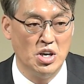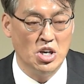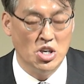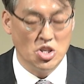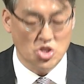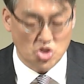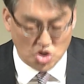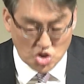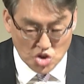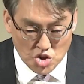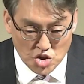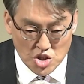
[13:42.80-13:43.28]

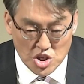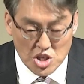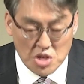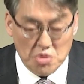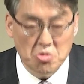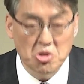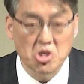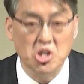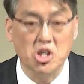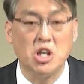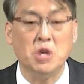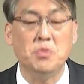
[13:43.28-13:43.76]

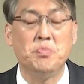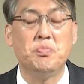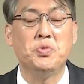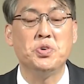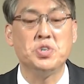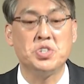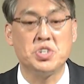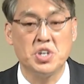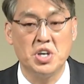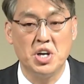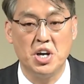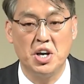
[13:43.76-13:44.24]
주님을
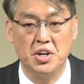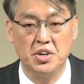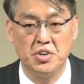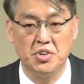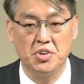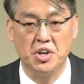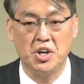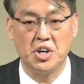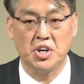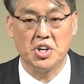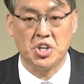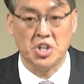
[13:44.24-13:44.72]
기쁘시게 하는
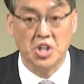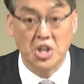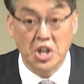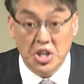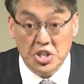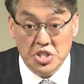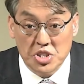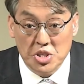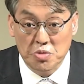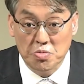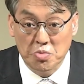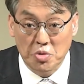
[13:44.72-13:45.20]
거예요.
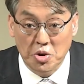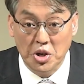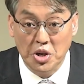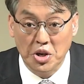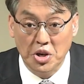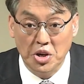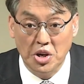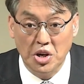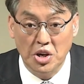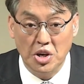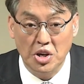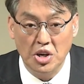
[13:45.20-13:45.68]
그래서
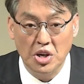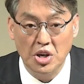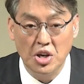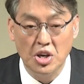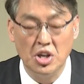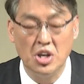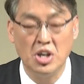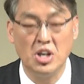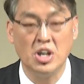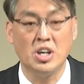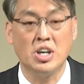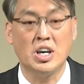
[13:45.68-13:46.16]
뭐예요?
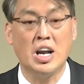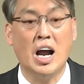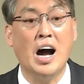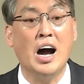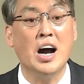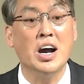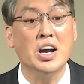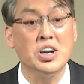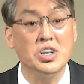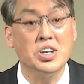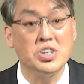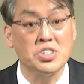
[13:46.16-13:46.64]

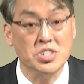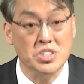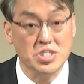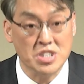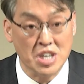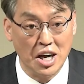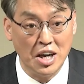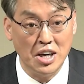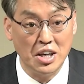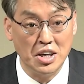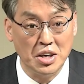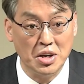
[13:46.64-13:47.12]
땅에서
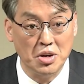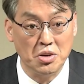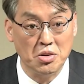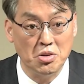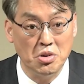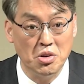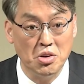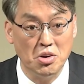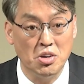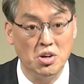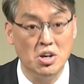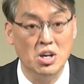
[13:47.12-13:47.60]
잘
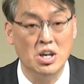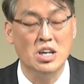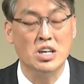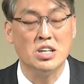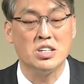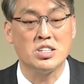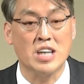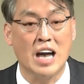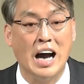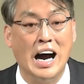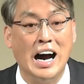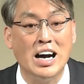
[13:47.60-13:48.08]
되고
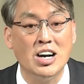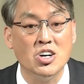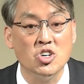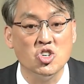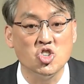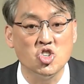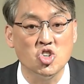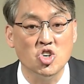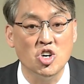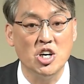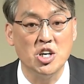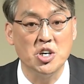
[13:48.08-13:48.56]

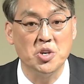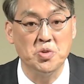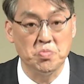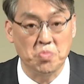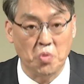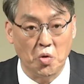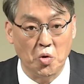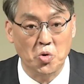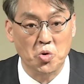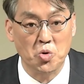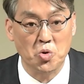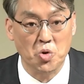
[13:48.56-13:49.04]
장수하는
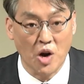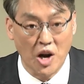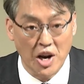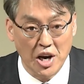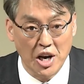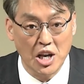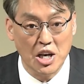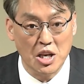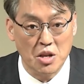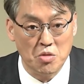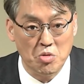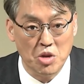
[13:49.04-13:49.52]
복으로
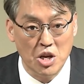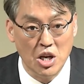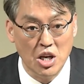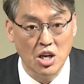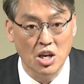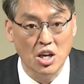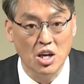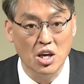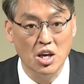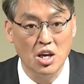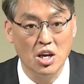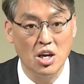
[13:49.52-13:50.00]
하나님이
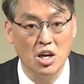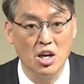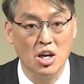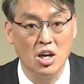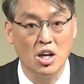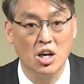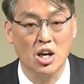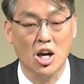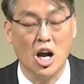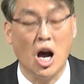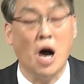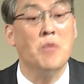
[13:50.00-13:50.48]

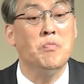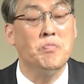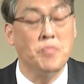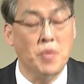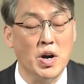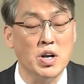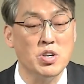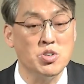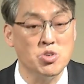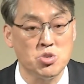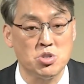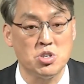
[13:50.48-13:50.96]

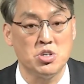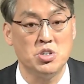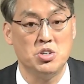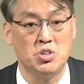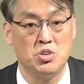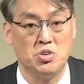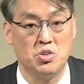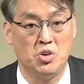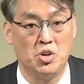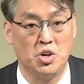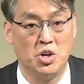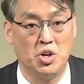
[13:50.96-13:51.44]
갚아주시는
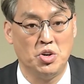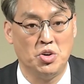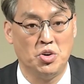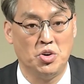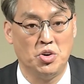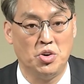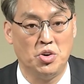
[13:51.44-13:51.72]
거예요.